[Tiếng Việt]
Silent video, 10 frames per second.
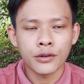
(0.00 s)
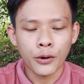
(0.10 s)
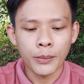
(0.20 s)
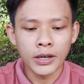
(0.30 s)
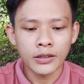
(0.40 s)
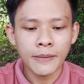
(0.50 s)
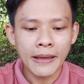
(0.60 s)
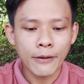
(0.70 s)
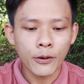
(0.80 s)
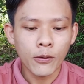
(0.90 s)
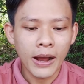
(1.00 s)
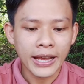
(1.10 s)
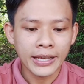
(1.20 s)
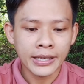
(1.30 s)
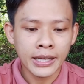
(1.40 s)
Rồi bình luận tiếp theo là của
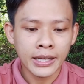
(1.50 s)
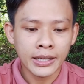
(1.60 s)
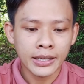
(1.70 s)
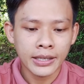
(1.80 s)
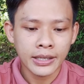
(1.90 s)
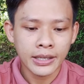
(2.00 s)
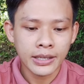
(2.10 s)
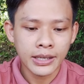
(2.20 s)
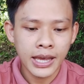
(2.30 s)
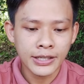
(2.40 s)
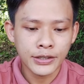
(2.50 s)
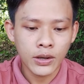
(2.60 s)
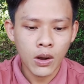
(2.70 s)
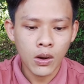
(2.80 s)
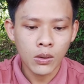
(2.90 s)
bạn à,
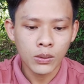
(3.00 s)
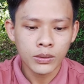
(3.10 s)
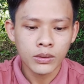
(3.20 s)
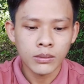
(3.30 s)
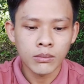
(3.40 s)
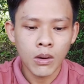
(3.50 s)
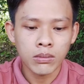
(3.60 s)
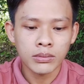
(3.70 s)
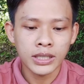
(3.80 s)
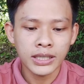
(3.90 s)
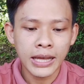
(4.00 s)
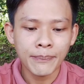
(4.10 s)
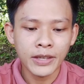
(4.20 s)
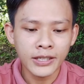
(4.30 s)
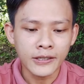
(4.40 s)
Kenzo
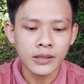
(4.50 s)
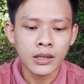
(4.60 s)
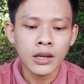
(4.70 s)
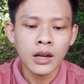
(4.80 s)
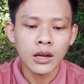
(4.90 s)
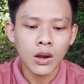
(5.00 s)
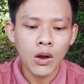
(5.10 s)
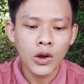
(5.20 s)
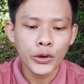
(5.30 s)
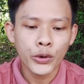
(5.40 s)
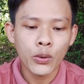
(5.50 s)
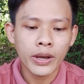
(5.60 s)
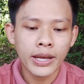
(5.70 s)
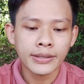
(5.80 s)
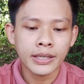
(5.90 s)
1989 Lo
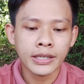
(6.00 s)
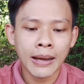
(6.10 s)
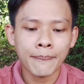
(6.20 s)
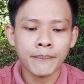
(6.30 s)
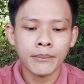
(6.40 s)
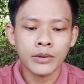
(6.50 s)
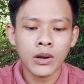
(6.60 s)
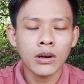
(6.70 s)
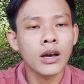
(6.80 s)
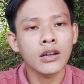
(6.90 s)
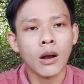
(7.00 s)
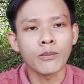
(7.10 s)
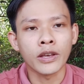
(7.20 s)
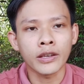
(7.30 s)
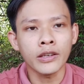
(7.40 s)
Nokia C5 nó lớn
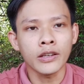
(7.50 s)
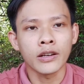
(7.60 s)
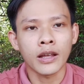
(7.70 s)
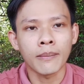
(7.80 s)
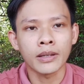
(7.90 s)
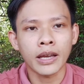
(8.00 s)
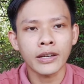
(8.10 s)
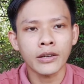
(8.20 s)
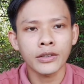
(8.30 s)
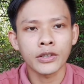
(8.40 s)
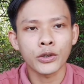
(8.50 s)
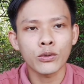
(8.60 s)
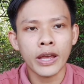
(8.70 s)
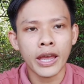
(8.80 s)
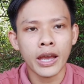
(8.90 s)
không nhỉ? là mình thấy nó vừa
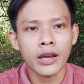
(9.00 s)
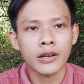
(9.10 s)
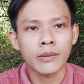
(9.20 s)
đủ nghe ha